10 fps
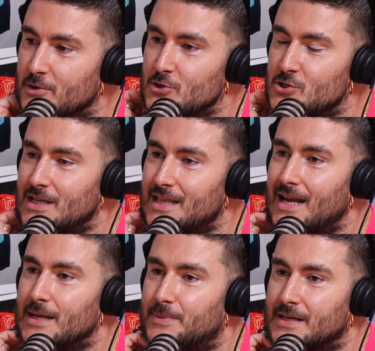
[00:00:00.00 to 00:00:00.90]
sì. una decina
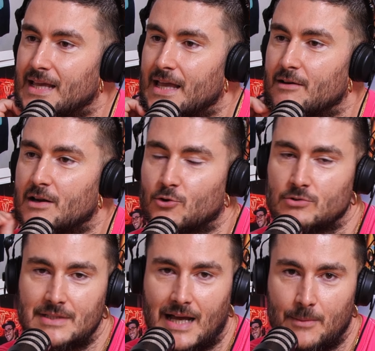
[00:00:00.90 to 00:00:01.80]
d'anni perché,
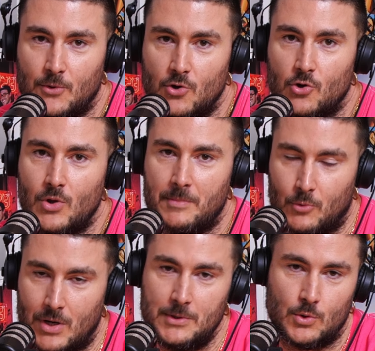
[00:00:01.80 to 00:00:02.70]
raccontiamolo, noi abbiamo
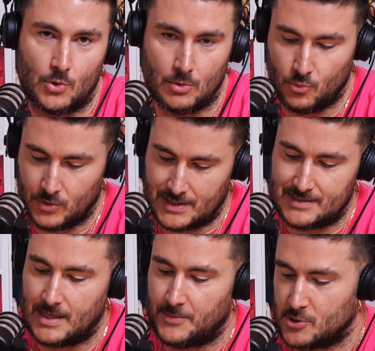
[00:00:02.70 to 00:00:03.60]
un amico in comune che si
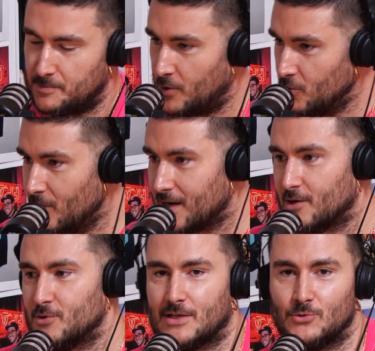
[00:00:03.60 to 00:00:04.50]
chiama Giampaolo Guerra, che
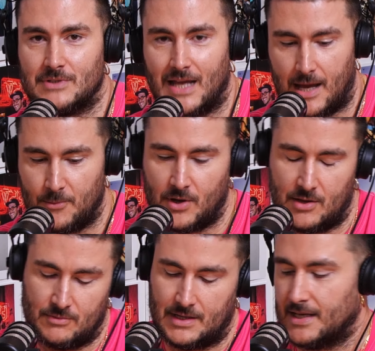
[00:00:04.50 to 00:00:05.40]
noi sì. salutiamo, che è
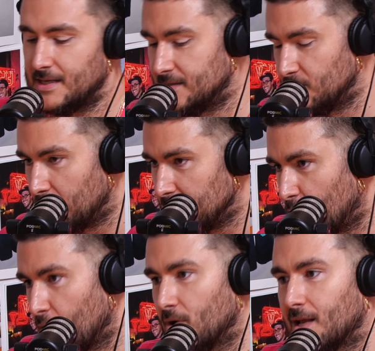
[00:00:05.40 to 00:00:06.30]
un carissimo
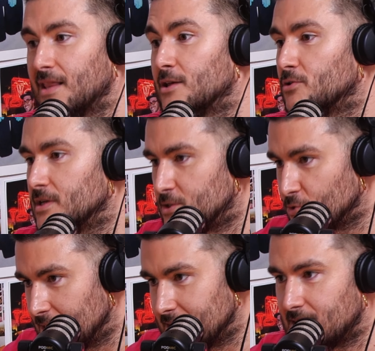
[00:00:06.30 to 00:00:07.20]
amico, è un grande
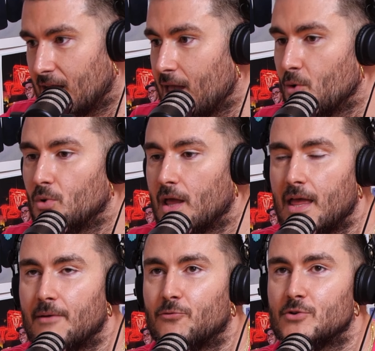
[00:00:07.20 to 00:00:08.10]
collezionista, è,
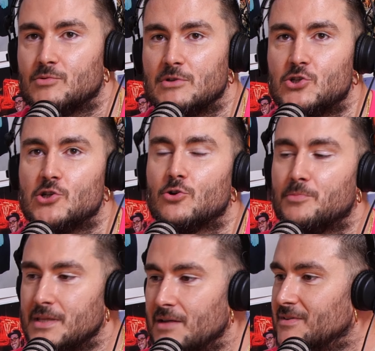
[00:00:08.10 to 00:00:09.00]
è forse
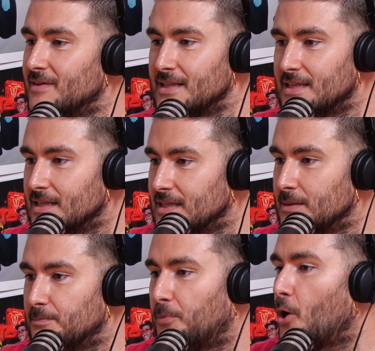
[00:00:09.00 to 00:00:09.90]
un'enciclopedia vivente di
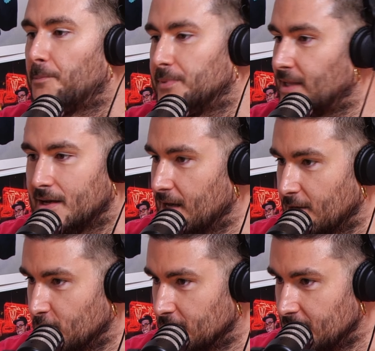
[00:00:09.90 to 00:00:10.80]
pop
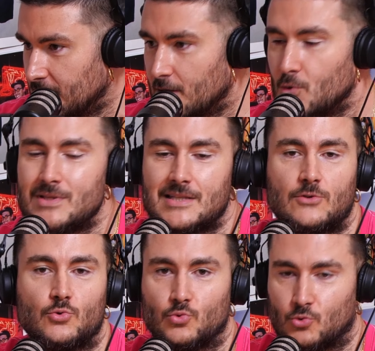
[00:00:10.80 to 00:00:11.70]
italiano. Lui sa
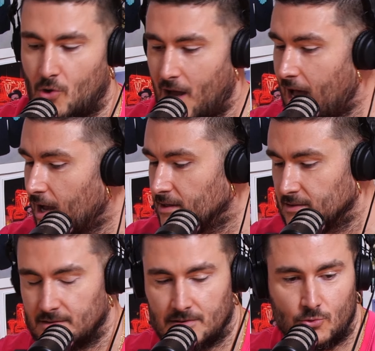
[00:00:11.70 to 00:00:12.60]
tutto, ha eh,